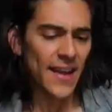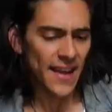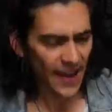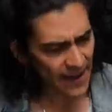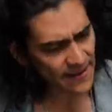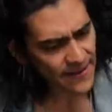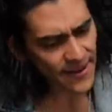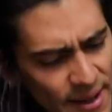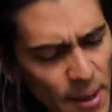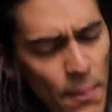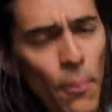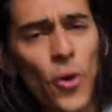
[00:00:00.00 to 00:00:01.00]
que
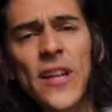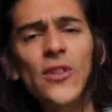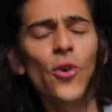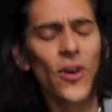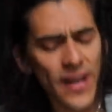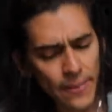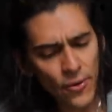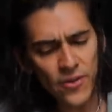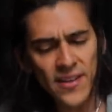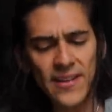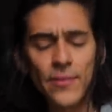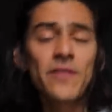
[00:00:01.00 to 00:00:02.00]

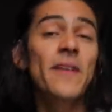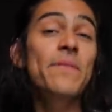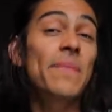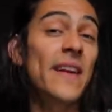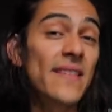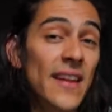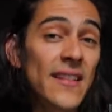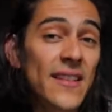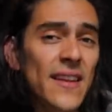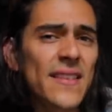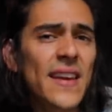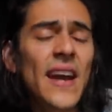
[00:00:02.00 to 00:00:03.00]
monitoreemos, que estemos más
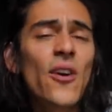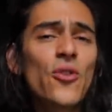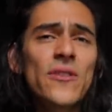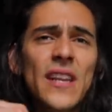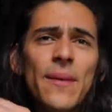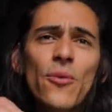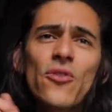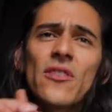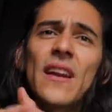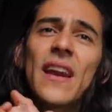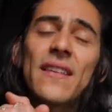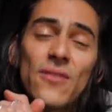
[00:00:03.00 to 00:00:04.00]
presentes y que
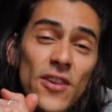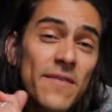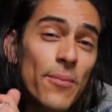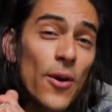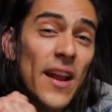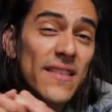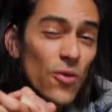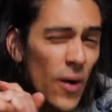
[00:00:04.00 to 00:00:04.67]
encontremos razones por las